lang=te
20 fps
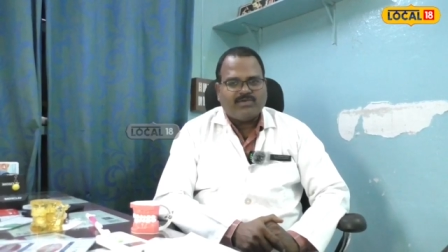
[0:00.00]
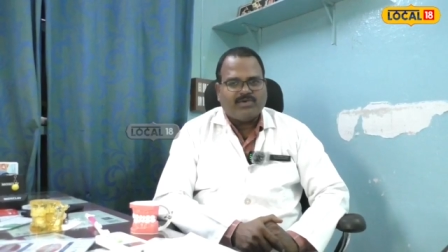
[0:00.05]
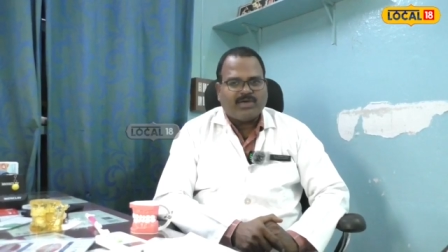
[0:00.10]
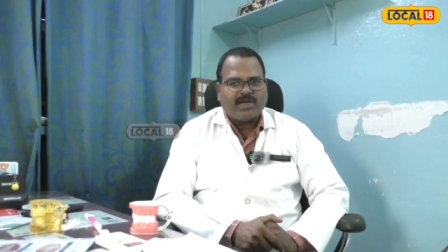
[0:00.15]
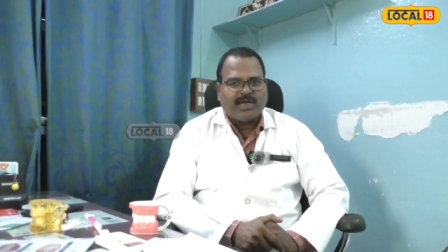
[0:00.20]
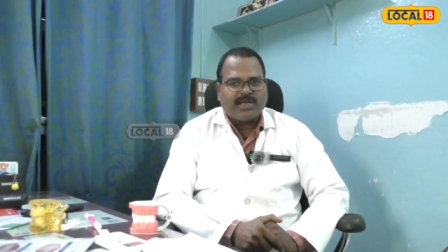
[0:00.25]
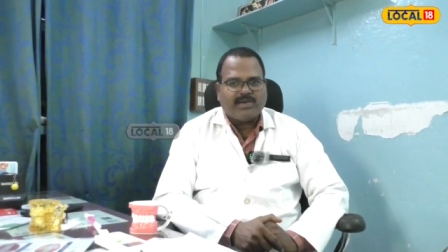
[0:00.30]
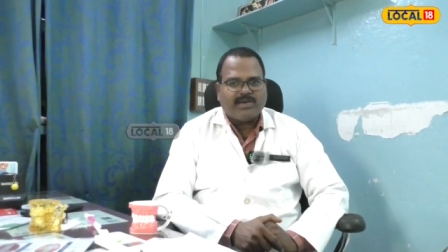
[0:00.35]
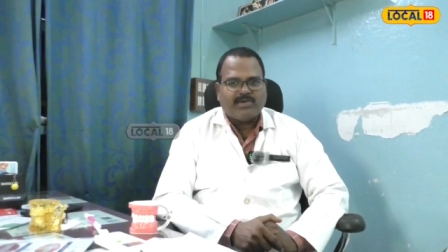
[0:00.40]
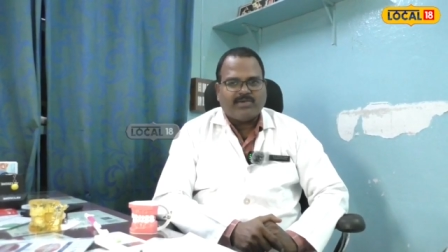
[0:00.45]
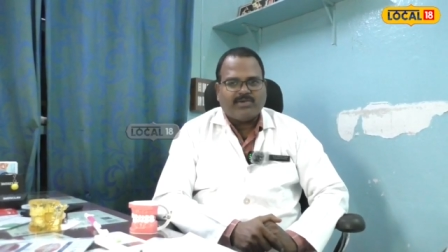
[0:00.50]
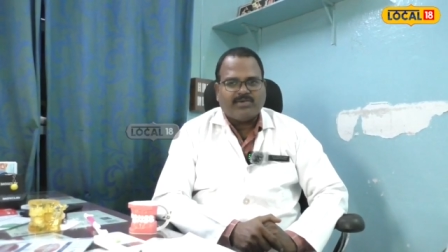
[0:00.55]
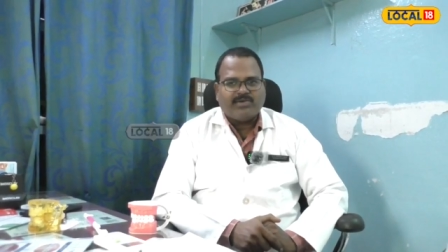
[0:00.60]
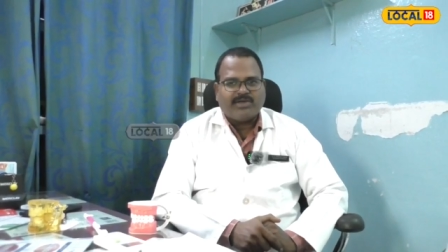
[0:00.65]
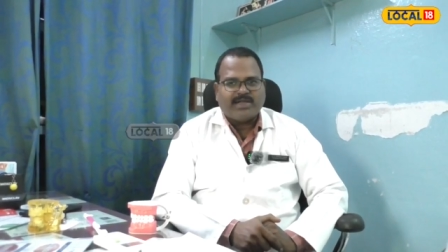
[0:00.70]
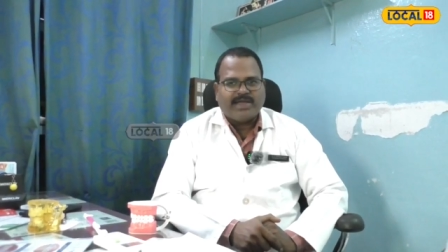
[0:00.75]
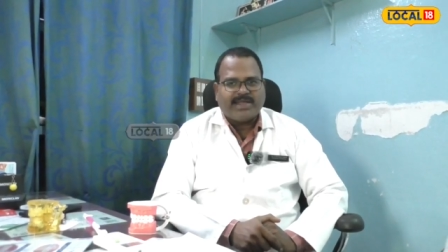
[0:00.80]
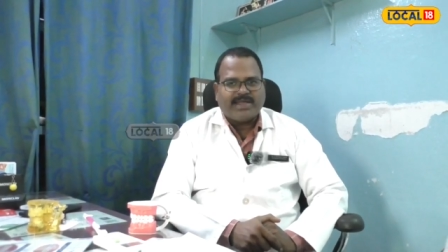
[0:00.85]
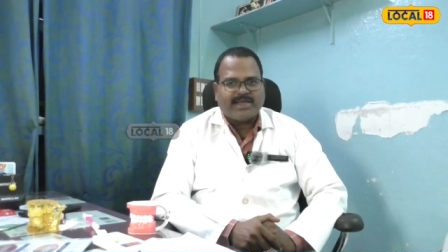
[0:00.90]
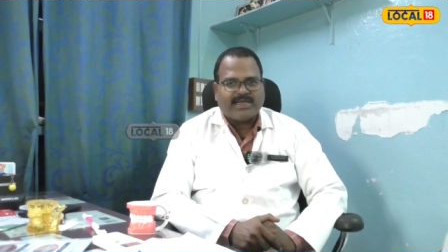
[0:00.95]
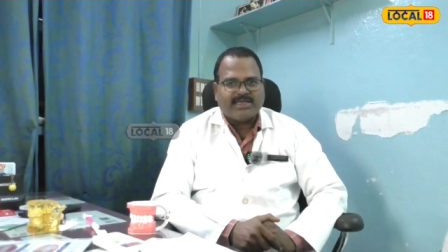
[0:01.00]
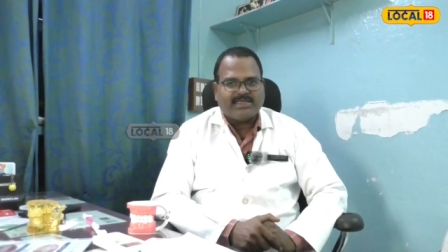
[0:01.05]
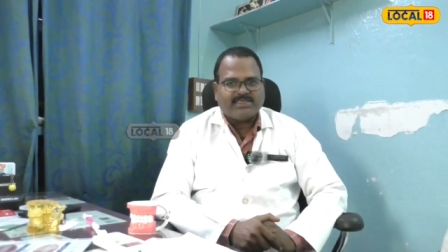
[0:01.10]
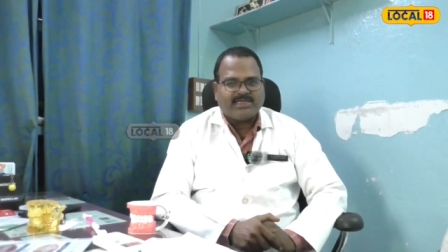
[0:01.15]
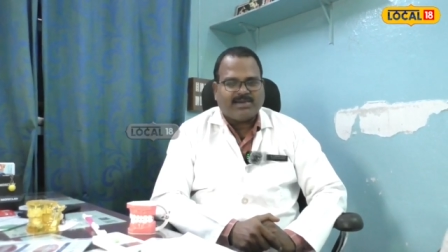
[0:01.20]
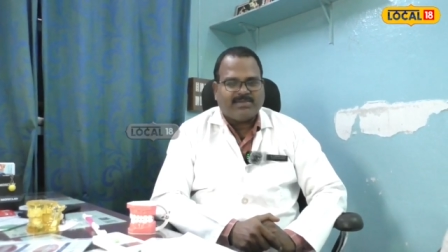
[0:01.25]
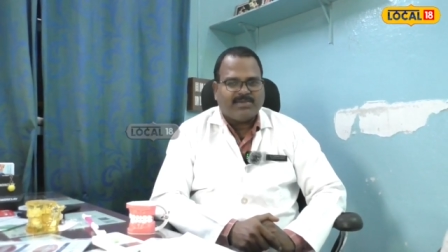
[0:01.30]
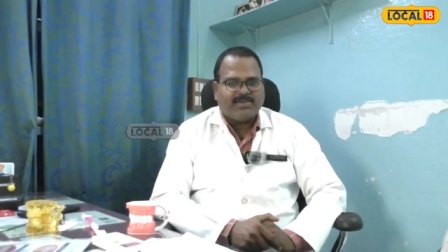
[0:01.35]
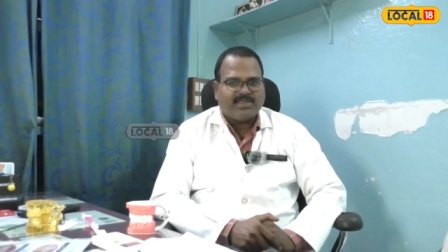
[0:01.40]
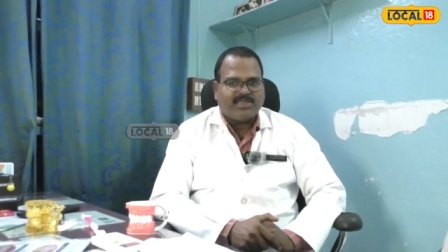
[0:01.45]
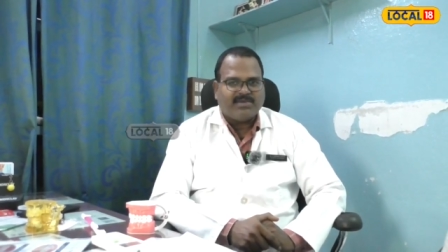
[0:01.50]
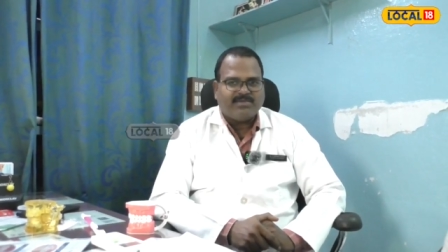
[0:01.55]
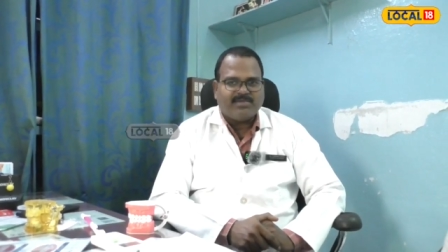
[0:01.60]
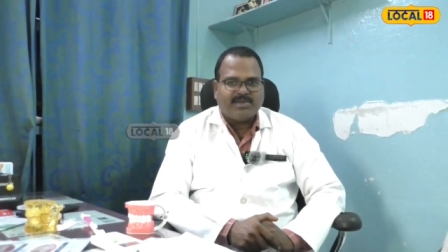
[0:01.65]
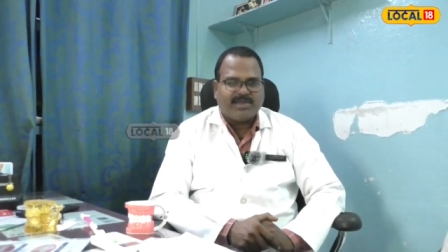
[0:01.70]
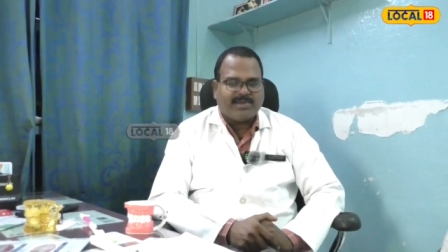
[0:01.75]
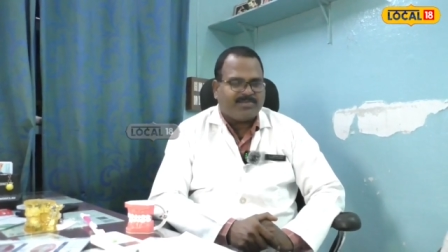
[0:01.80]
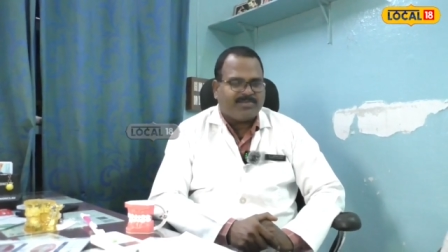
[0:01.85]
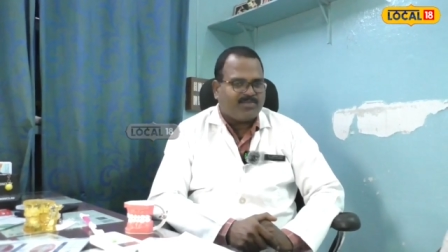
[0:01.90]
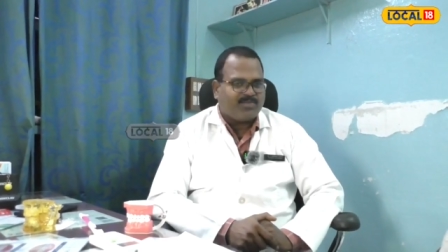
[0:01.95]
కన్నుకు డైరెక్ట్ సంబంధం
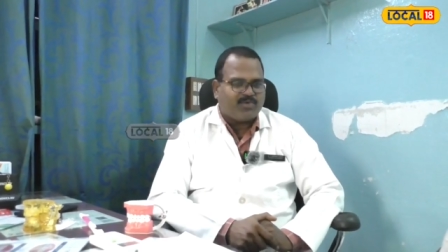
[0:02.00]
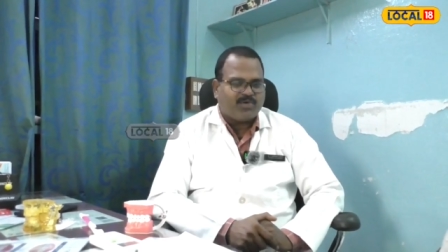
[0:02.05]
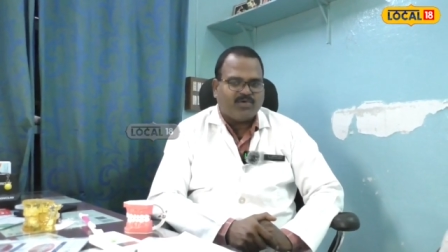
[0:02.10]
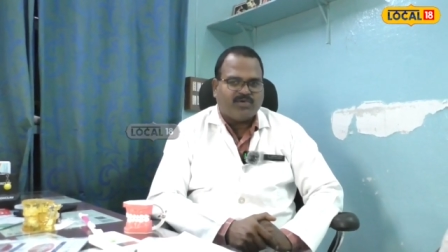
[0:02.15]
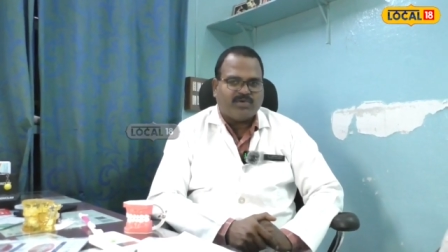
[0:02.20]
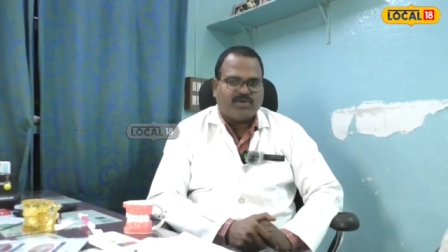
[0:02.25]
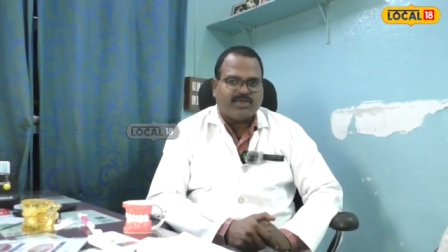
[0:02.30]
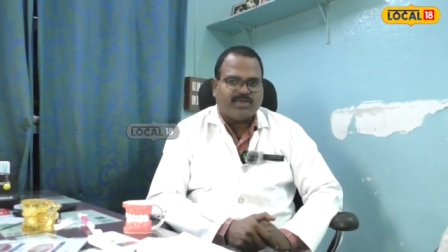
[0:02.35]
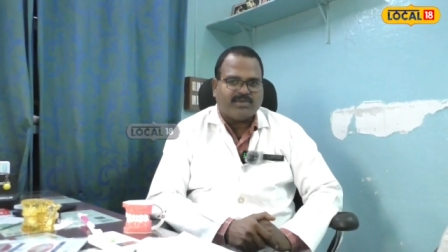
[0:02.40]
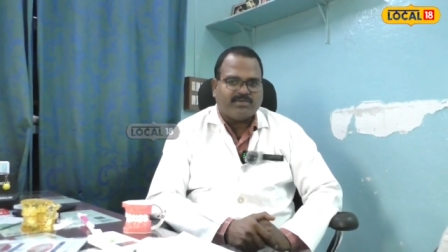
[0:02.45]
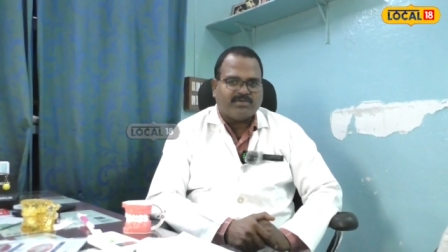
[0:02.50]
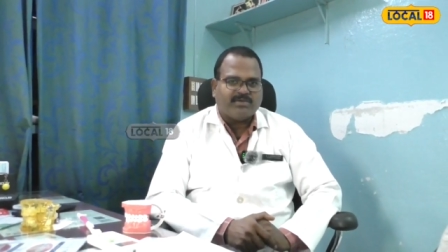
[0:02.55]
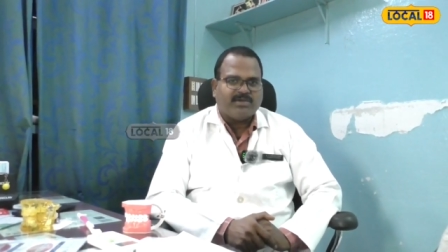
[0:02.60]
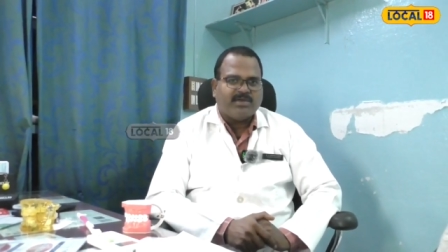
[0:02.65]
ఎప్పుడూ ఉండదు